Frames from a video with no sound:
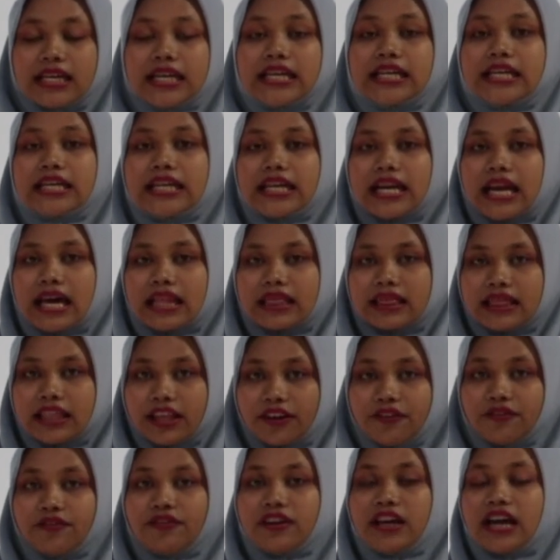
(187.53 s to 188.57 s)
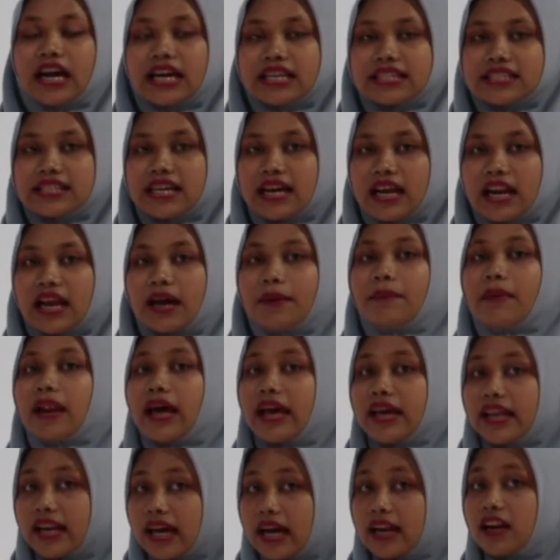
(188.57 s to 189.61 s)
generatif dengan cara
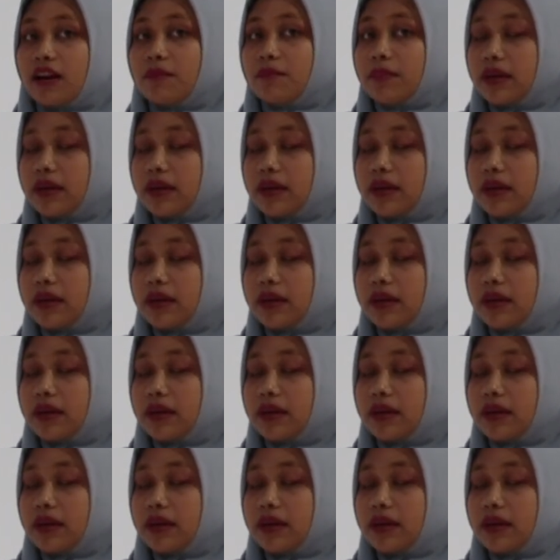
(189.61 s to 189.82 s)
melahirkan dan